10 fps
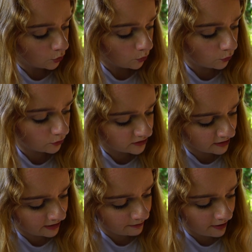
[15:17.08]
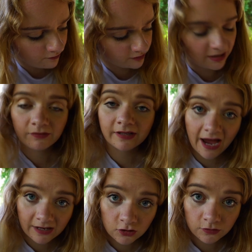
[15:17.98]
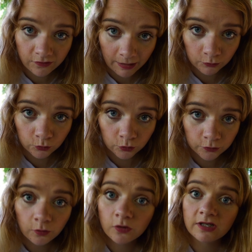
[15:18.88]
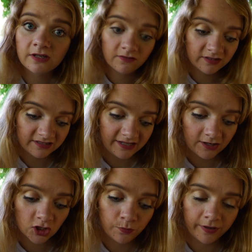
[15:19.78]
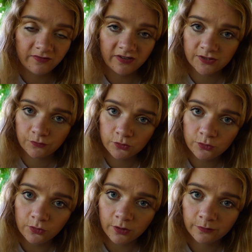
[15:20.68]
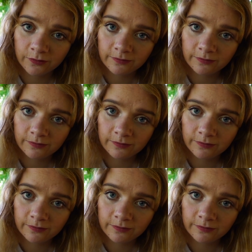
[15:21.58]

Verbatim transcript: Und einmal für den afrikanischen Flammkuchen. Und äh, wir sind sehr gespannt, was auf uns zukommt.